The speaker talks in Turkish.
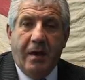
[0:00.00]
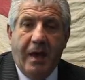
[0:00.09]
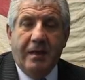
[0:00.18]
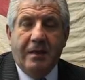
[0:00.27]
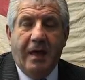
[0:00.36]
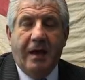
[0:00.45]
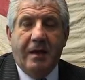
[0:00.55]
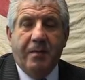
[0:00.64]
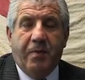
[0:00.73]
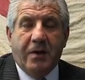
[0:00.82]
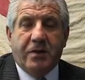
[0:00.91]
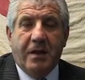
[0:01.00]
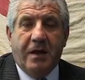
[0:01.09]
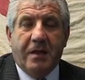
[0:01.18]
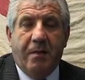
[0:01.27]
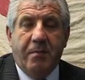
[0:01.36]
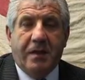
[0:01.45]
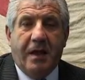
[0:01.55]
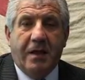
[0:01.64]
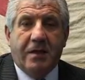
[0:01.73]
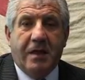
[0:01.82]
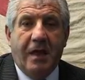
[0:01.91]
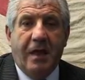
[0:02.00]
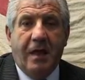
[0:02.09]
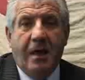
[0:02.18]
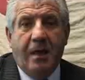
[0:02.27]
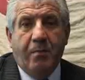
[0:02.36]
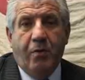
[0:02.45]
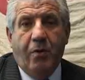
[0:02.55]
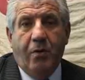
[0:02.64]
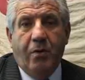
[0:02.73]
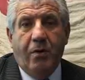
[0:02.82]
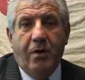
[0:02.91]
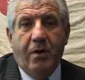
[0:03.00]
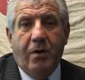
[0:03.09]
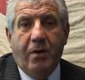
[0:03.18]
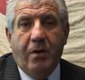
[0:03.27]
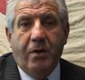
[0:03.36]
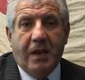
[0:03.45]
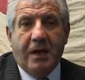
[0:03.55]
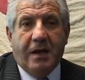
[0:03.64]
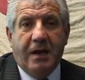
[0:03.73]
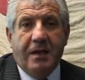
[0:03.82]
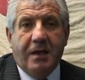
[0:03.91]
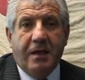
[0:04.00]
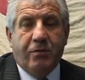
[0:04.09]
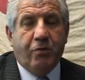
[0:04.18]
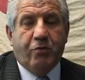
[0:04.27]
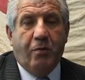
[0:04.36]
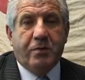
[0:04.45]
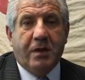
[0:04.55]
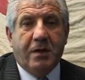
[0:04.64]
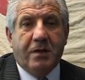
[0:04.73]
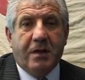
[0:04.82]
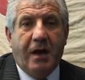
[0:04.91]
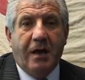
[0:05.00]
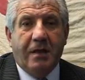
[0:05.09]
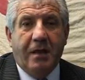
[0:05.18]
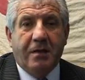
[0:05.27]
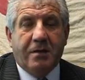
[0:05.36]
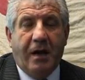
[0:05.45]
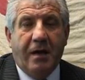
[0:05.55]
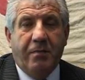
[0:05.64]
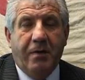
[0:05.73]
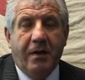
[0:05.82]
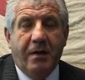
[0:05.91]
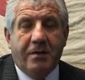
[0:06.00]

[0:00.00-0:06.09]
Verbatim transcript: en değerli parçalardan bir tanesi de bu e, Çanakkale'deki Türk komutanının sahibi, sahibi